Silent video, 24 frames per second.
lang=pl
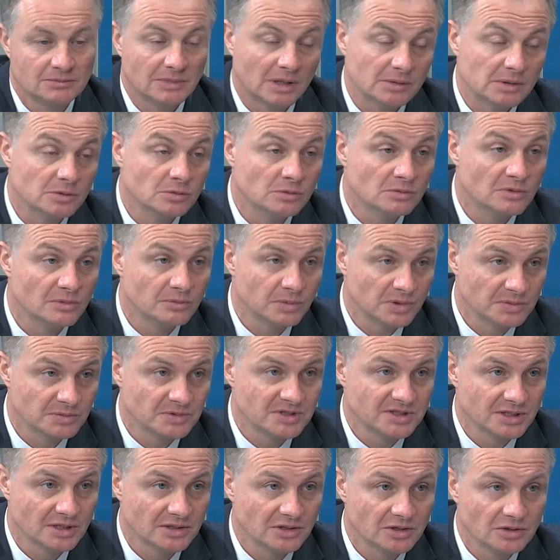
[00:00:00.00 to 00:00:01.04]
mamy
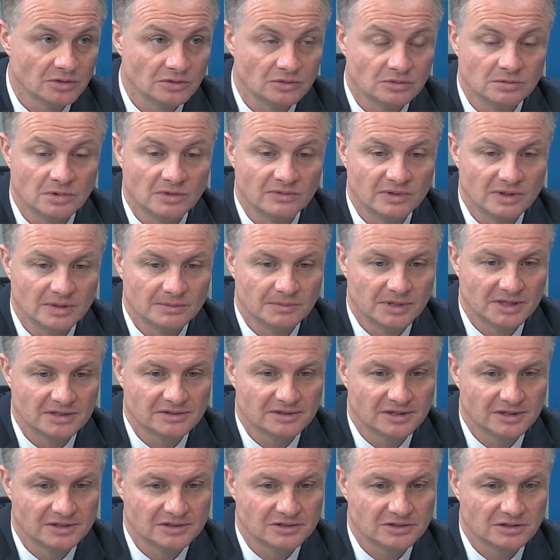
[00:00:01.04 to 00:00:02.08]
podpisane umowę
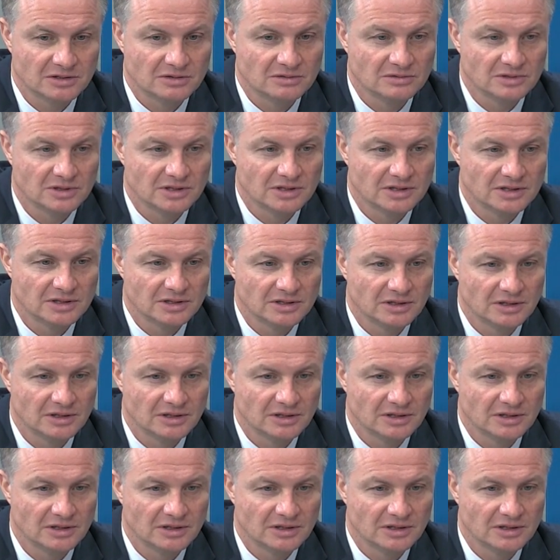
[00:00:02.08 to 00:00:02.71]
partnerską